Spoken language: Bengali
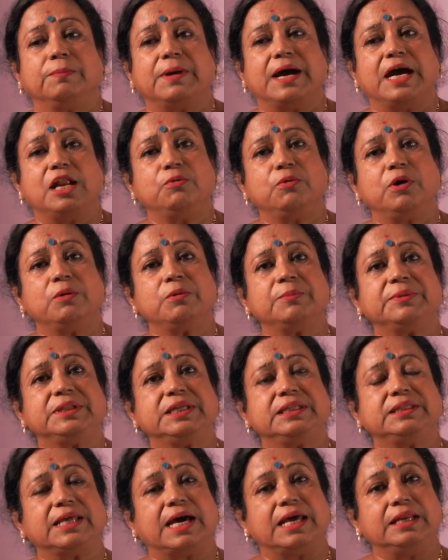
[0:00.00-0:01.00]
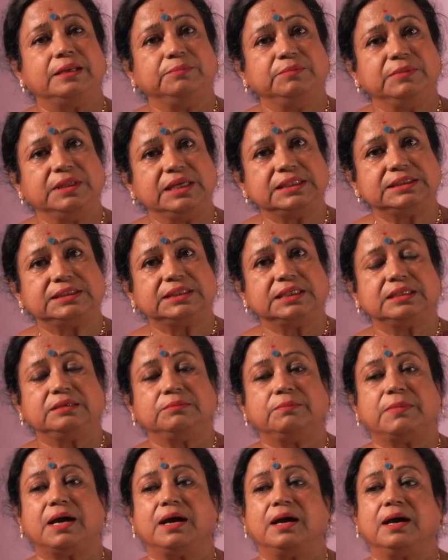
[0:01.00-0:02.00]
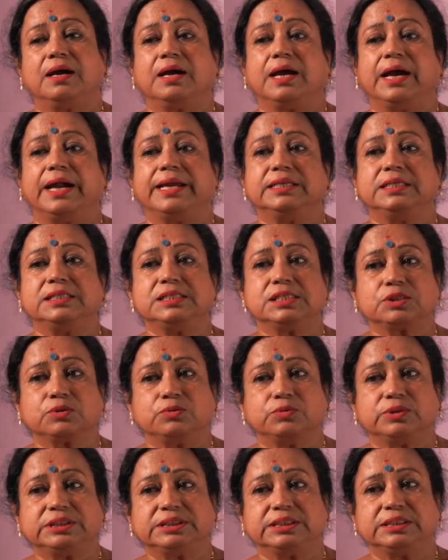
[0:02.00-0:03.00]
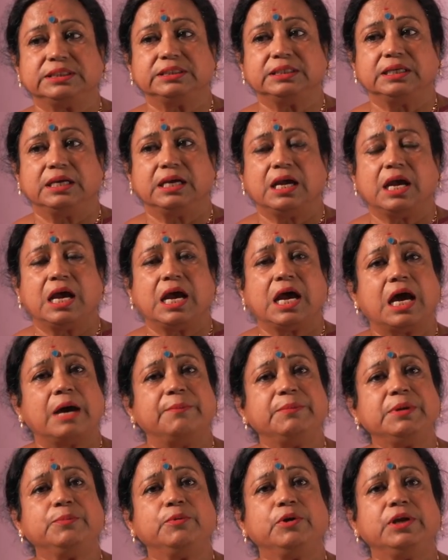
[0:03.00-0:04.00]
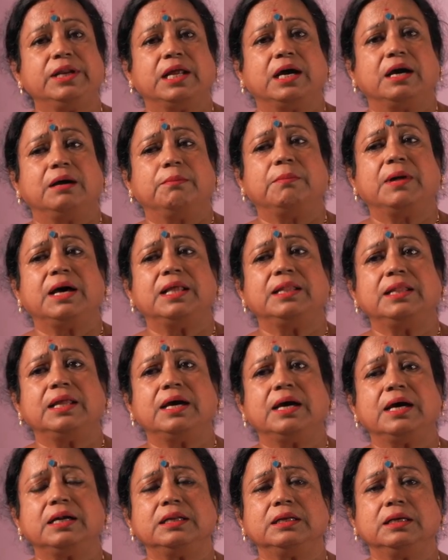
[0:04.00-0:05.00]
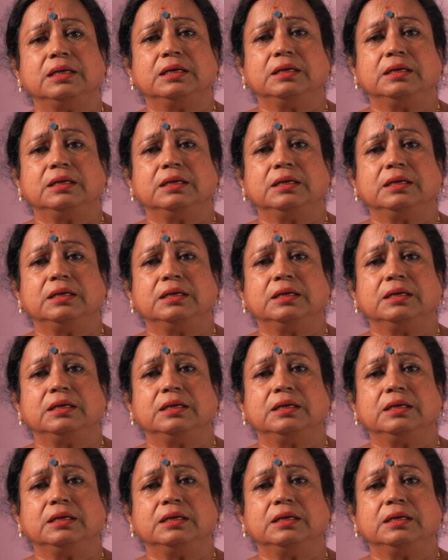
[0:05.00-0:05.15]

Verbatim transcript: ভালোভাবে আমাদের তালিম দিয়েছেন বা গাইডেন্স করেছেন আমি বলি না মালদার